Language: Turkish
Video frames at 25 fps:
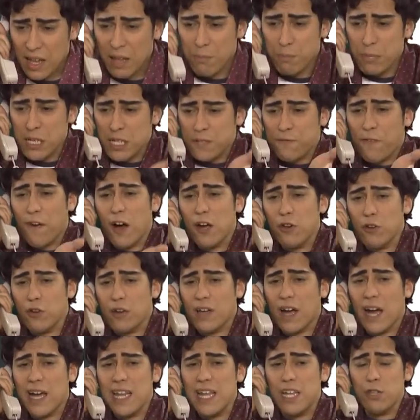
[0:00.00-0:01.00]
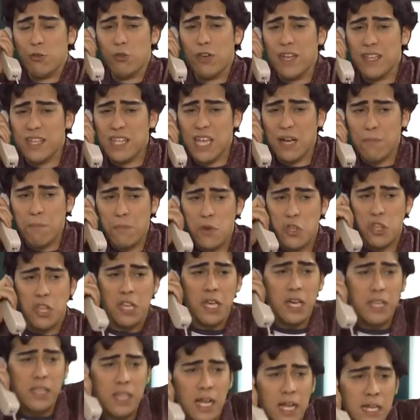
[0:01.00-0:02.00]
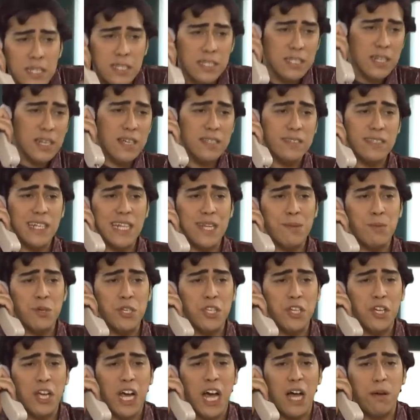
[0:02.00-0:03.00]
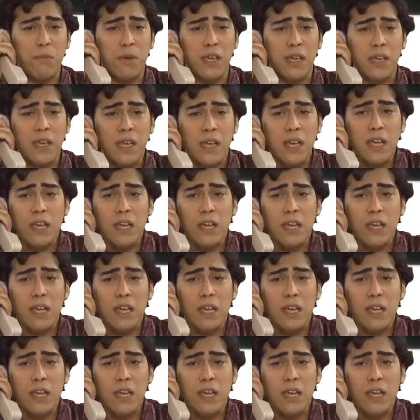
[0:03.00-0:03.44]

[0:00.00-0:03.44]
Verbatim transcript: Biz Faruk Kaya'yla düet yapmıştık. Dansını hazırlamıştık abi.